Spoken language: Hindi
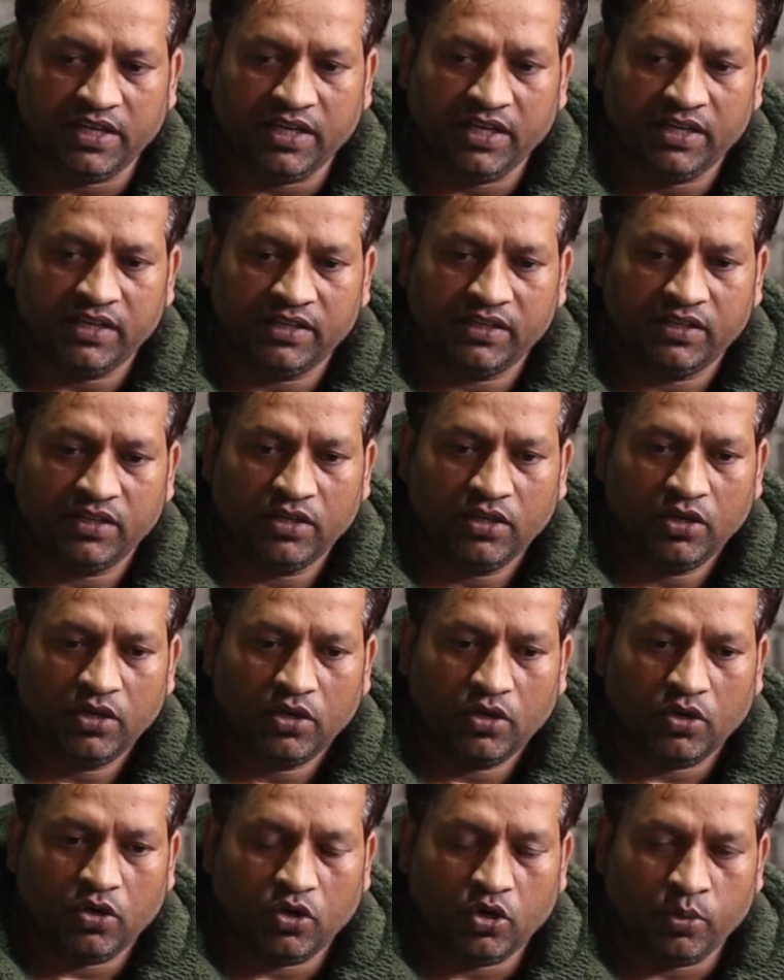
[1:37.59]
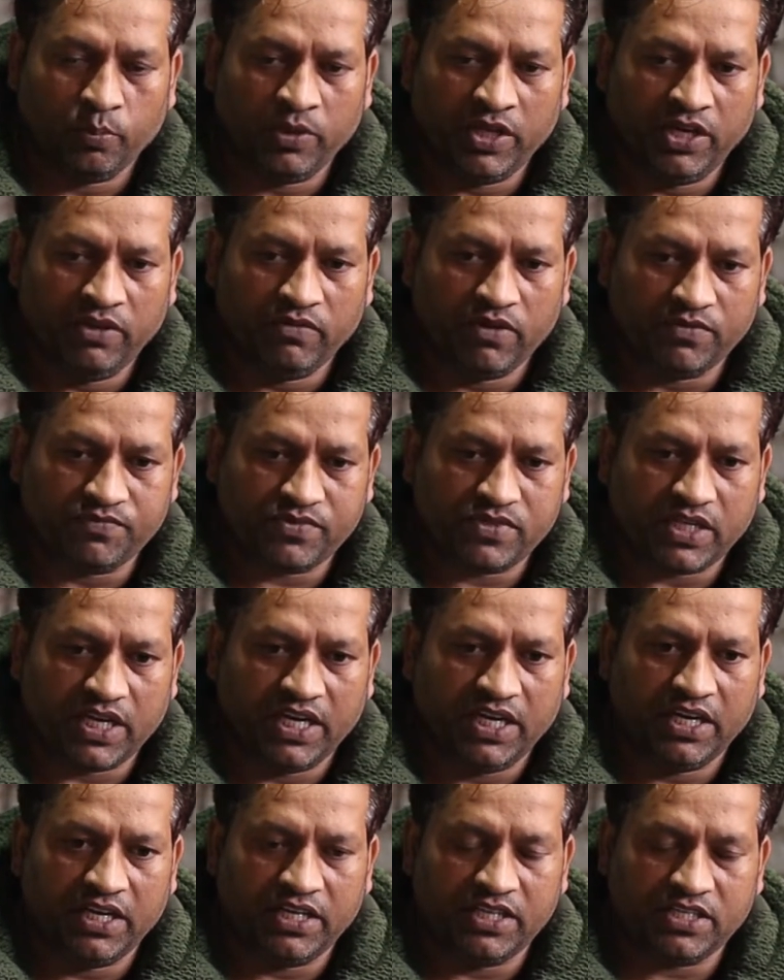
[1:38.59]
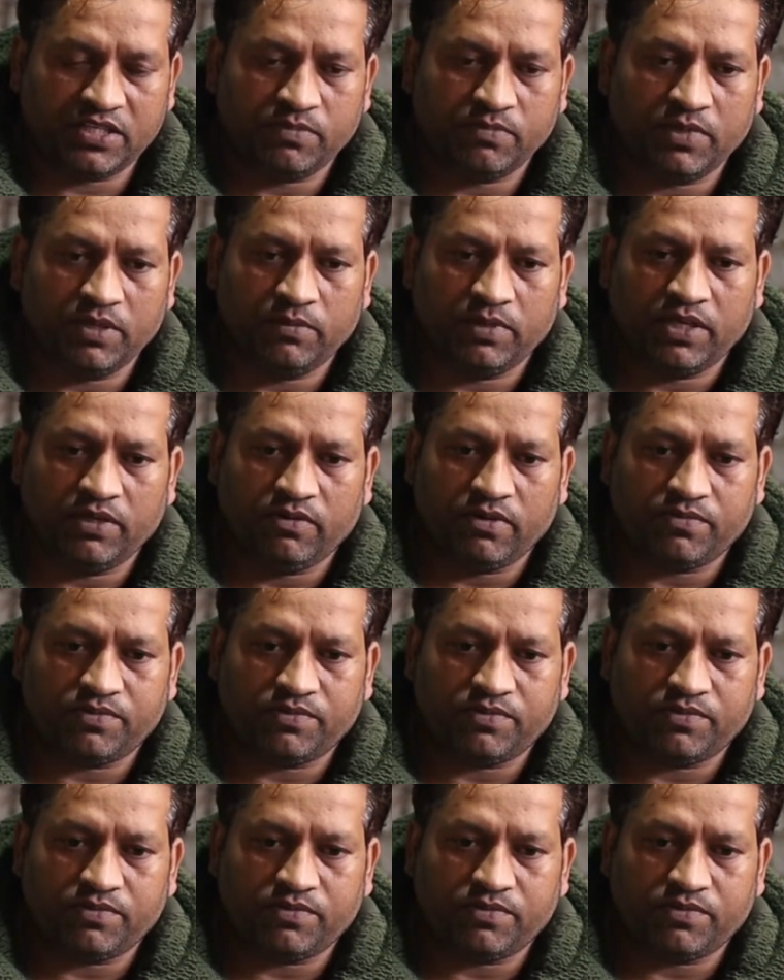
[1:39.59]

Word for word: आप उस पर विज़िट करिए कोई भी प्रोडक्ट है मेरा